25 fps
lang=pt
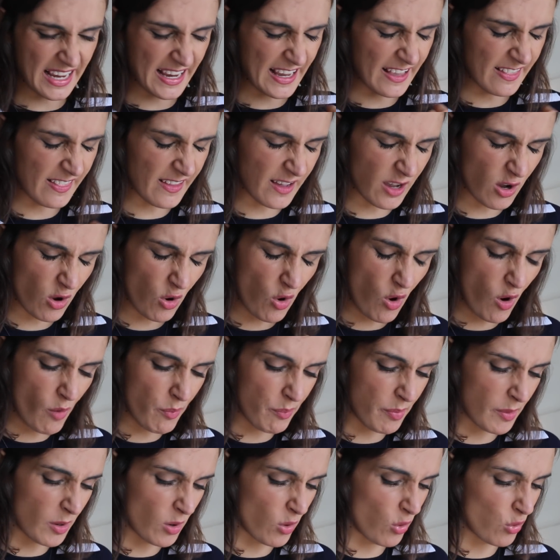Aquela
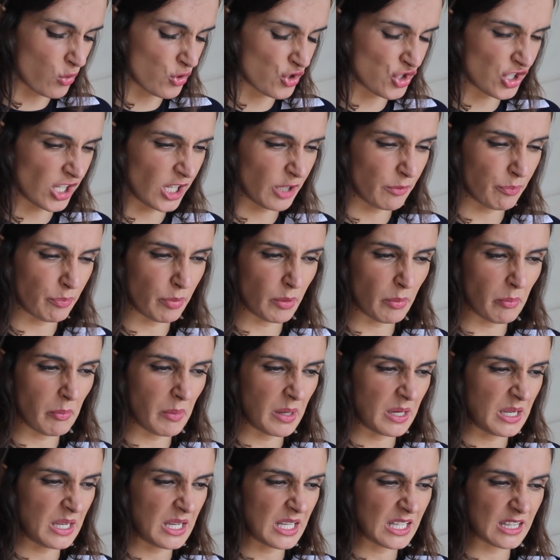copa com um cheiro
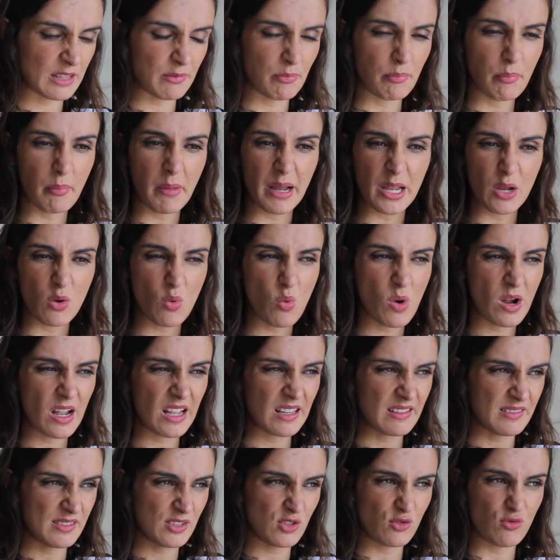permanente meio
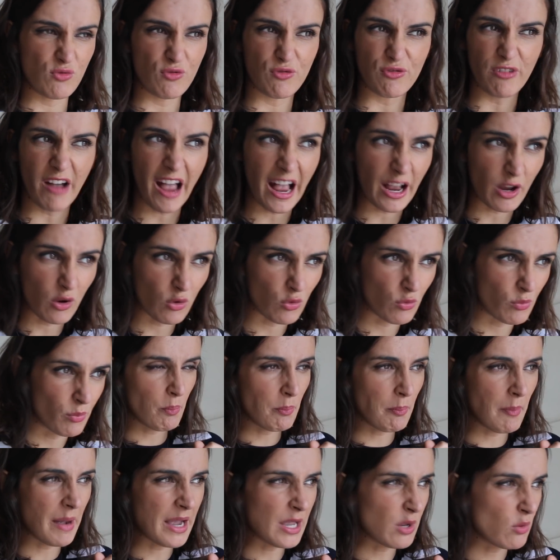a de sovaco,
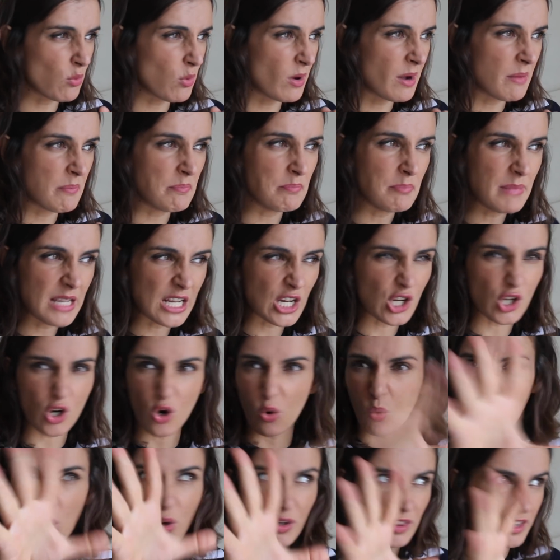meio a
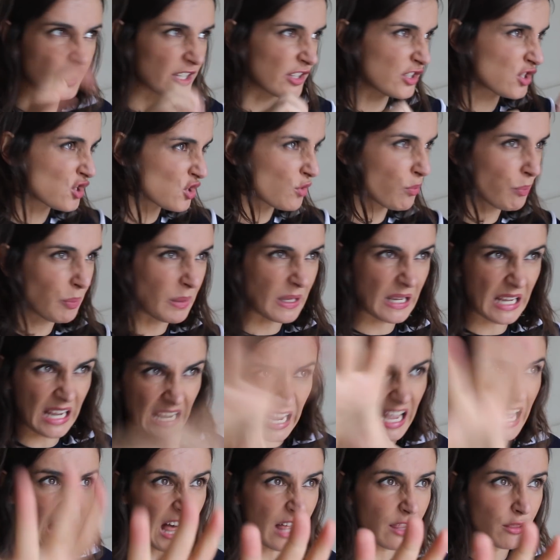micro-ondas
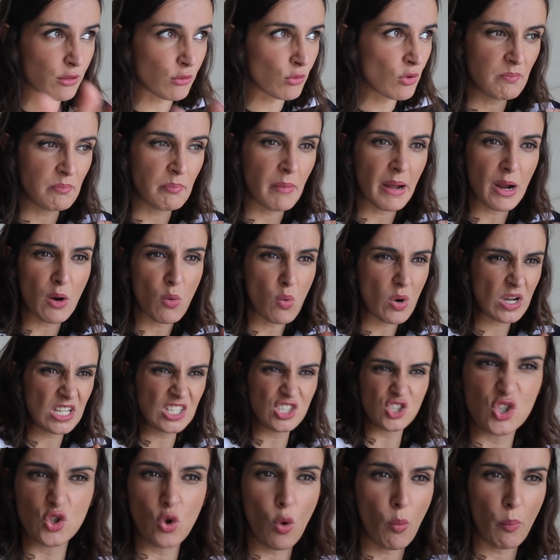espirrado, meio a
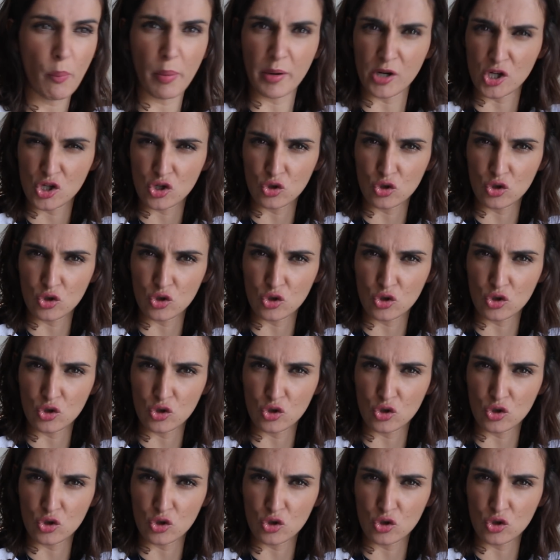sopa